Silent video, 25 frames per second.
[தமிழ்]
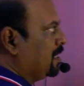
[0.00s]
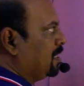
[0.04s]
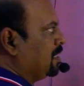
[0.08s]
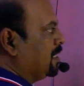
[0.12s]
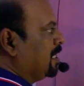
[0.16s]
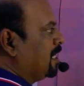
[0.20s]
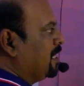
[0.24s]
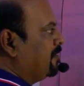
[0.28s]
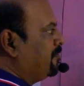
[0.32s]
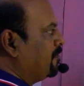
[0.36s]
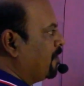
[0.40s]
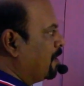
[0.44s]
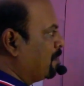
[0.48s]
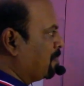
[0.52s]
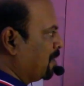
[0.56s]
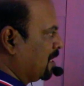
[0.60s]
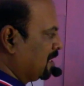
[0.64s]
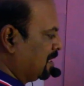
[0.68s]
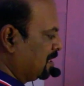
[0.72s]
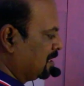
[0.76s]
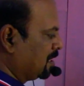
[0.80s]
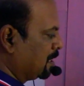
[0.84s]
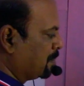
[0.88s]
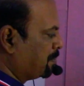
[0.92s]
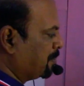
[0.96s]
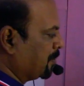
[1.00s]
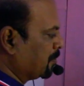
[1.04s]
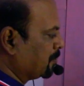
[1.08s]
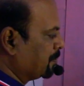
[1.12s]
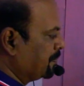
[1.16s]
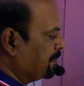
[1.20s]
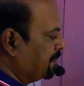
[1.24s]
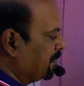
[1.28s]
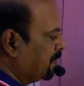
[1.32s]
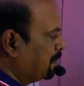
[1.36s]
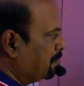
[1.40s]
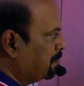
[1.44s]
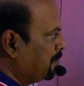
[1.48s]
இதே ஃபார்மில் தான் திருப்பியும்
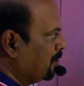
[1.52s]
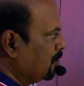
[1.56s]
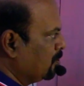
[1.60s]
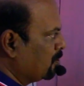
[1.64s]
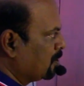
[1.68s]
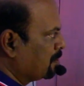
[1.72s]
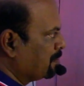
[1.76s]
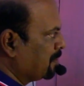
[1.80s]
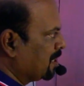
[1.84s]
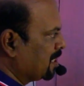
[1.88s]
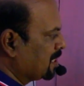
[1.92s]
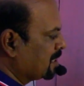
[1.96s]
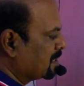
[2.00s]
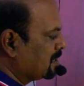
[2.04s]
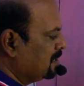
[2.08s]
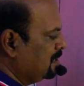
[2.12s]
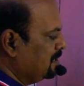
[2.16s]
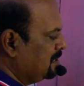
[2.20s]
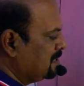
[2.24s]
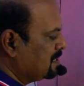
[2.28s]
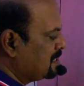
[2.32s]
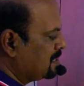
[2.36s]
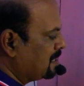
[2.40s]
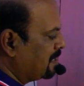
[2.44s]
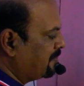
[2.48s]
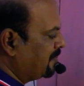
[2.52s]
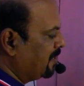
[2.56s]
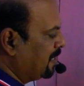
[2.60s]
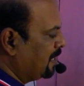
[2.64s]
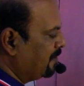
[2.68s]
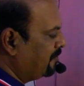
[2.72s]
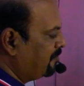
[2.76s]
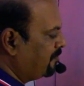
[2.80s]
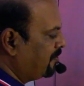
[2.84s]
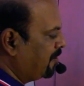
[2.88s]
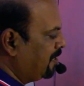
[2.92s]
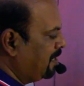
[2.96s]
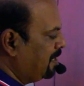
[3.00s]
பியோட மார்க்கு
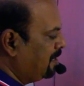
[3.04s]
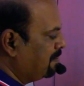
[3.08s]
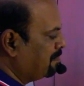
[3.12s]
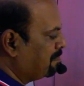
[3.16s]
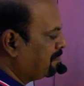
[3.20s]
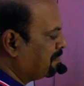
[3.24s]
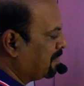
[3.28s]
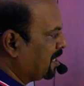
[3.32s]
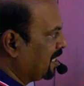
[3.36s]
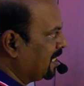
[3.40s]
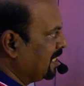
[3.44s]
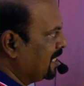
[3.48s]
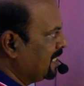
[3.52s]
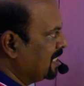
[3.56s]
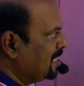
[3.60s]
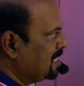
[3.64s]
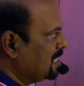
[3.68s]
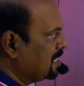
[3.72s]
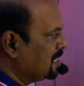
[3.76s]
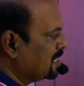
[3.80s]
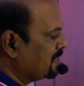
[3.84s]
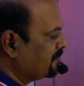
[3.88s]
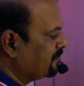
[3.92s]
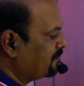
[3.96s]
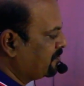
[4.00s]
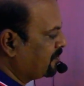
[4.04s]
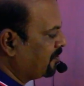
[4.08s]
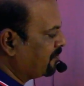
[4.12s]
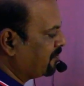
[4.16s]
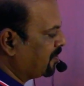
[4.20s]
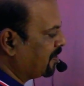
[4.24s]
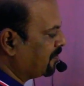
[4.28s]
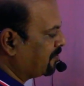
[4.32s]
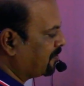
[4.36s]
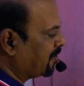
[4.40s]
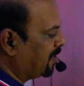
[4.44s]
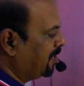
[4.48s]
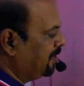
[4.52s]
செவன்டி ஃபைவ் மைனஸ்
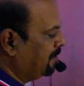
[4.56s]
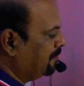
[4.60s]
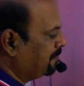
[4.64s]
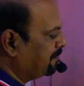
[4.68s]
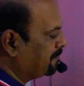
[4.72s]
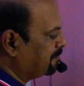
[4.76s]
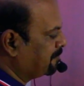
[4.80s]
ஃபிஃப்டி ஃபைவ்